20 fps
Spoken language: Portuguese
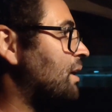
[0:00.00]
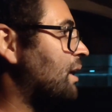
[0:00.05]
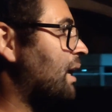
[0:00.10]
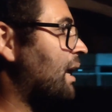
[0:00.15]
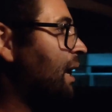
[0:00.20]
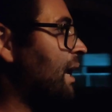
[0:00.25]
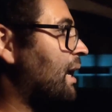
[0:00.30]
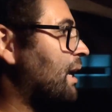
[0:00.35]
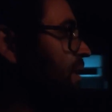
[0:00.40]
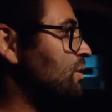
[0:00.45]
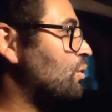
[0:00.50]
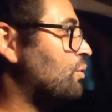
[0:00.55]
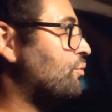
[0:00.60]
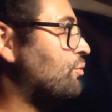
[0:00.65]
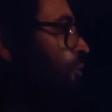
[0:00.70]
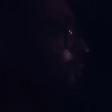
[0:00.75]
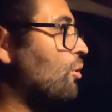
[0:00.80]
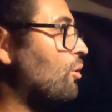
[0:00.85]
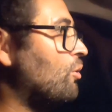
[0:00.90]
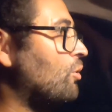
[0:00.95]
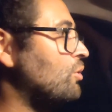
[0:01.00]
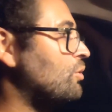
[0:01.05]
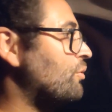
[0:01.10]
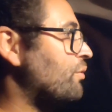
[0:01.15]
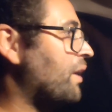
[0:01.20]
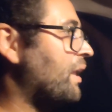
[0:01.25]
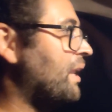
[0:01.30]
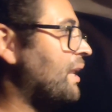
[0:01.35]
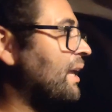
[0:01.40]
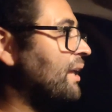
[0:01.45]
é, do fogo, do
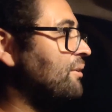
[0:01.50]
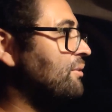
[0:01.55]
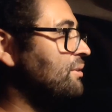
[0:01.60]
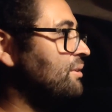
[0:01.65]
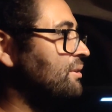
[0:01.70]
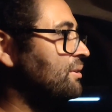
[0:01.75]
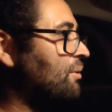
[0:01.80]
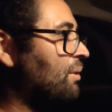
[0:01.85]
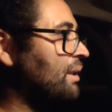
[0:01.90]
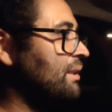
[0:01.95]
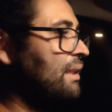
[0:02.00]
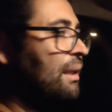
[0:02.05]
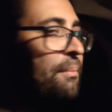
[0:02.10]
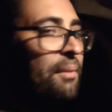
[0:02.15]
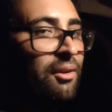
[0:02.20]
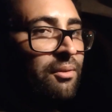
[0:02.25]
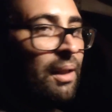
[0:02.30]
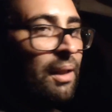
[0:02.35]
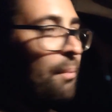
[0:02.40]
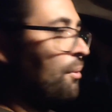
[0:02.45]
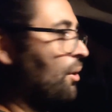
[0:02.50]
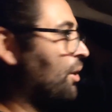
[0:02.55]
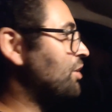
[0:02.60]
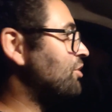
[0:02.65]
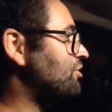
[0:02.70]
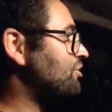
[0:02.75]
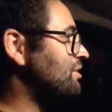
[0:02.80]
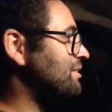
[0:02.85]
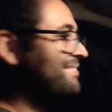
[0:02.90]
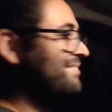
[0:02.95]
veneno, ou até mesmo da
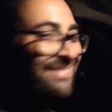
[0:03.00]
morte.